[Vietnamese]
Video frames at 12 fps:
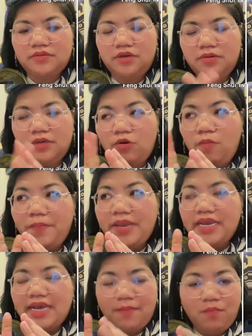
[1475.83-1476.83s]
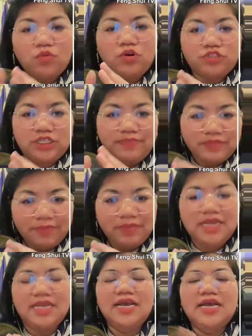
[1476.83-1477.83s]
nơi không pe cả một đọt chắp
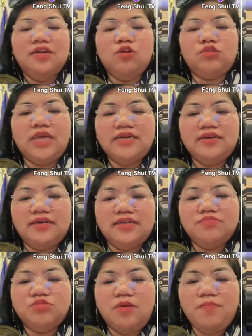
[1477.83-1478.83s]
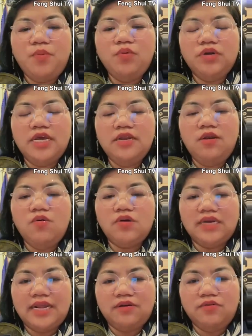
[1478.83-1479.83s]
chắp đi lô tay này riêng trong pool đầy lô
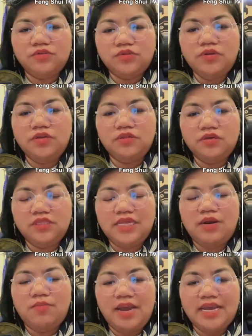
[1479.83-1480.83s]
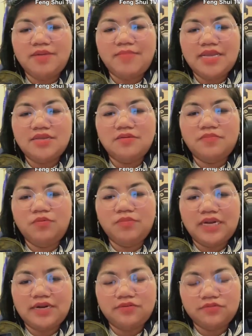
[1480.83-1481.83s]
khăn hồng xôi nửa thưa tè lồng hai cái bay chân
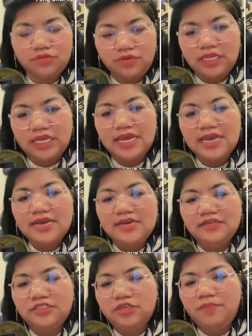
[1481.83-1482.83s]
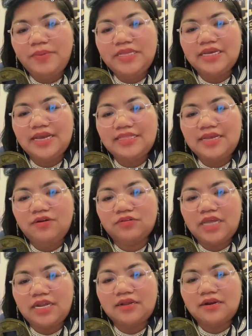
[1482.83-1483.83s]
phong khăn hồng xôi trong pi thằng ấy lô
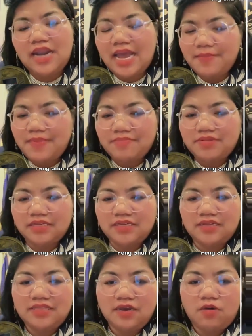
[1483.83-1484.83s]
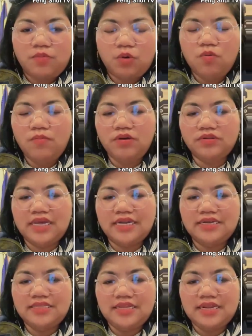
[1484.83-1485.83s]
tay này like đẹp trai trai thay cầm rốn bao lô
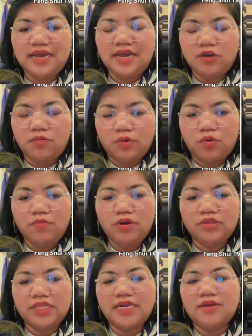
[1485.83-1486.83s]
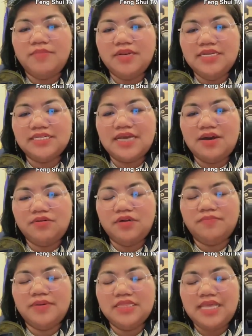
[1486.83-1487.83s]
tay này thì đã hai cầm rốn bao lô tay này mid discount
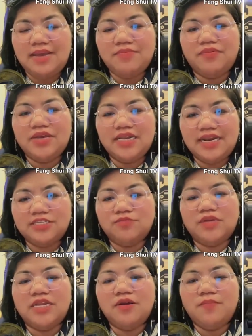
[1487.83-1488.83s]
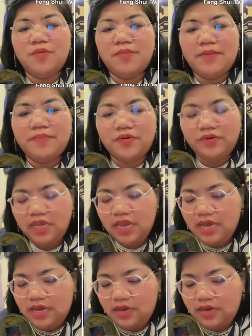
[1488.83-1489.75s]
nâng mid thay một vậy khá chậm đánh đầu bụng mai bốn